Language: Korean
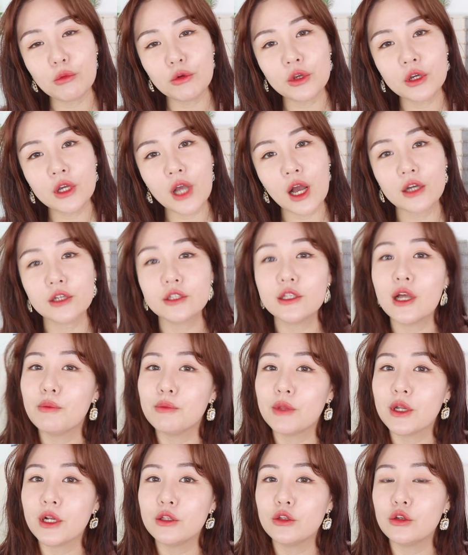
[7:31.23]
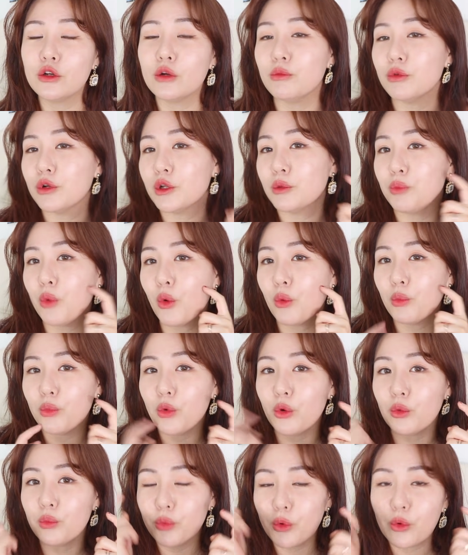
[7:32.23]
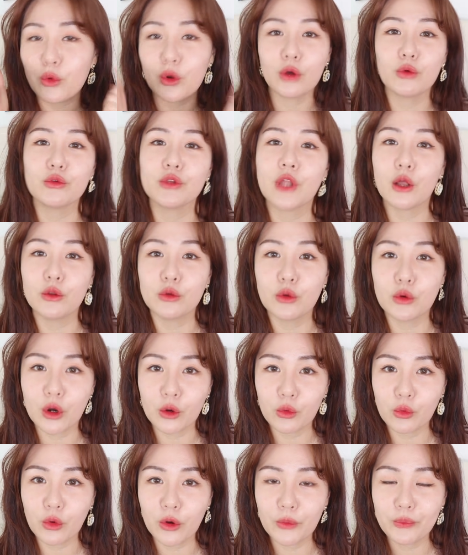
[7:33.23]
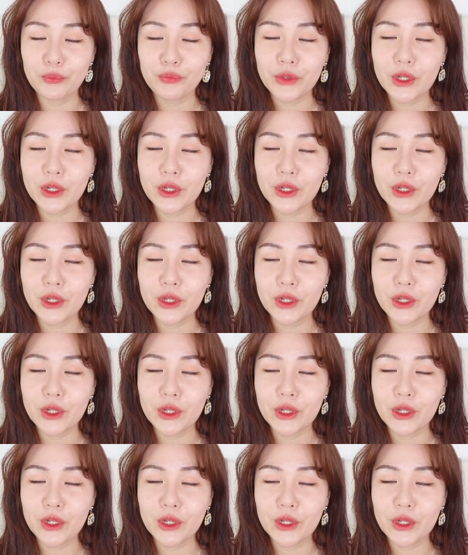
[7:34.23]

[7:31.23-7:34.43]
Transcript: 보니까 그 다음날에 트러블이 뿅뿅뿅 하고 나더라고요.